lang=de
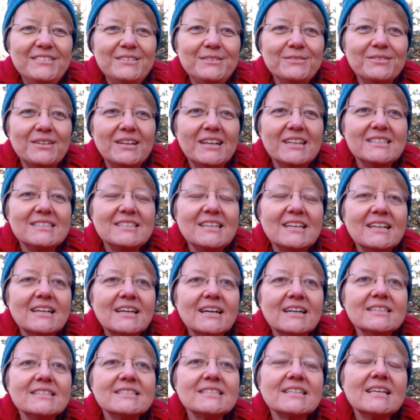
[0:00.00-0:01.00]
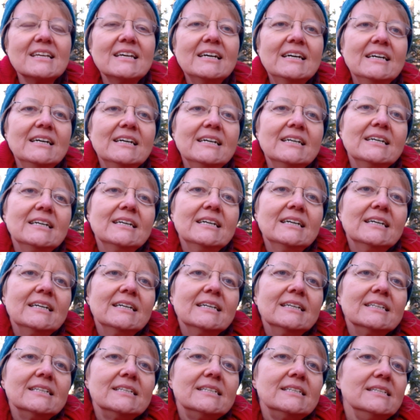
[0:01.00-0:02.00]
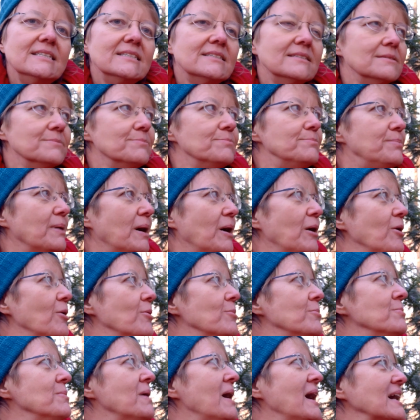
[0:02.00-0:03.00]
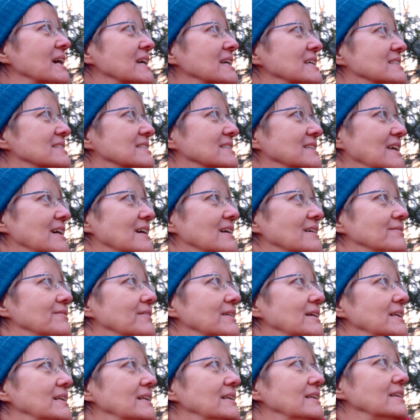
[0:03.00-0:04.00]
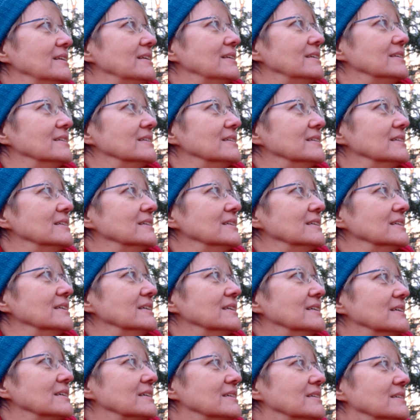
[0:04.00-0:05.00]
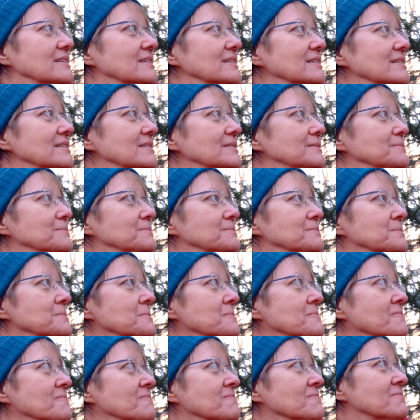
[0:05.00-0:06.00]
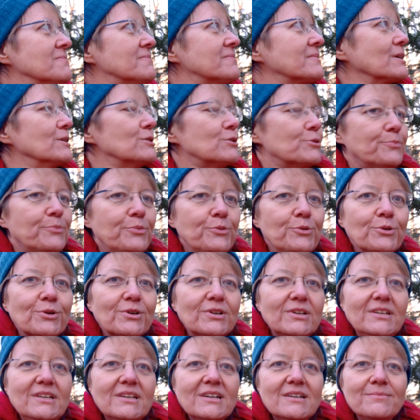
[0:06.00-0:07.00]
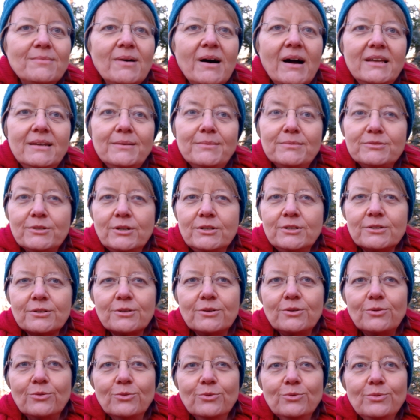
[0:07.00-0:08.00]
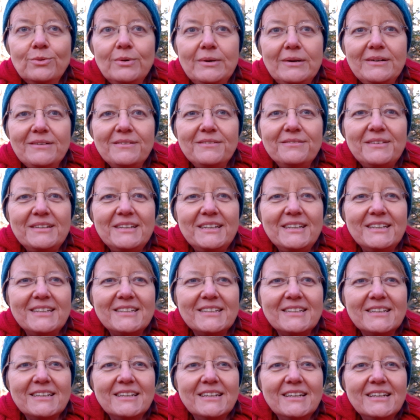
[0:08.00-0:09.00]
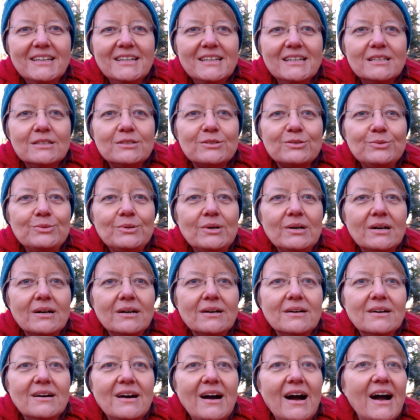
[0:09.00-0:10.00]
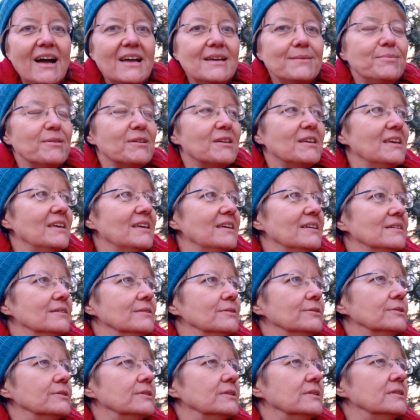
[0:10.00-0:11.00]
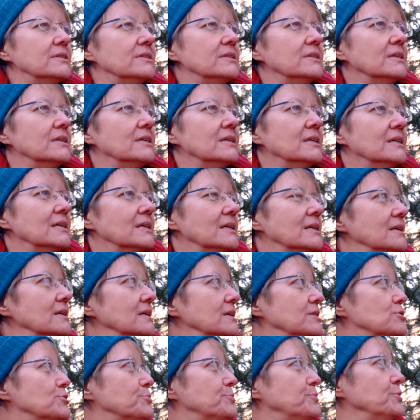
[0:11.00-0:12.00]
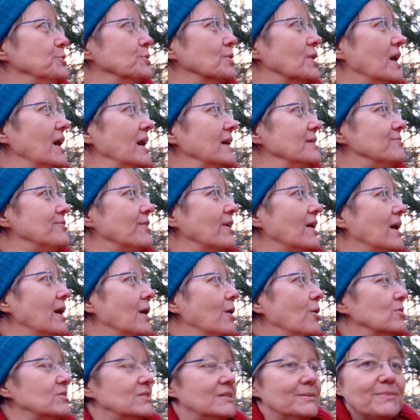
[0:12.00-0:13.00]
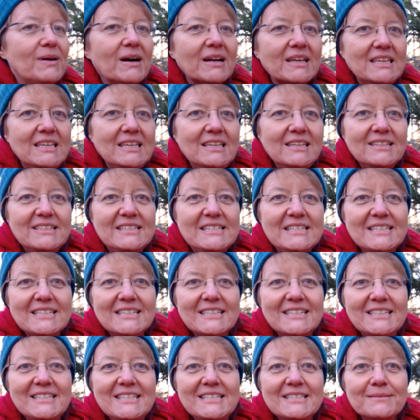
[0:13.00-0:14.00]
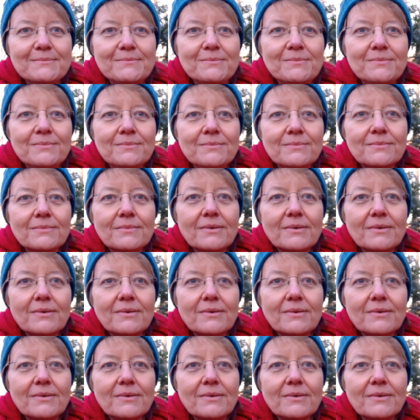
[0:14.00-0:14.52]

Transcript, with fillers: wie du vielleicht sehen kannst. Diesen Baum mag ich sehr, weil ich ähm, spüre hier immer eine besondere Ruhe, wenn ich zur Eibe gehe und ich spüre einfach auch die Magie, die in diesem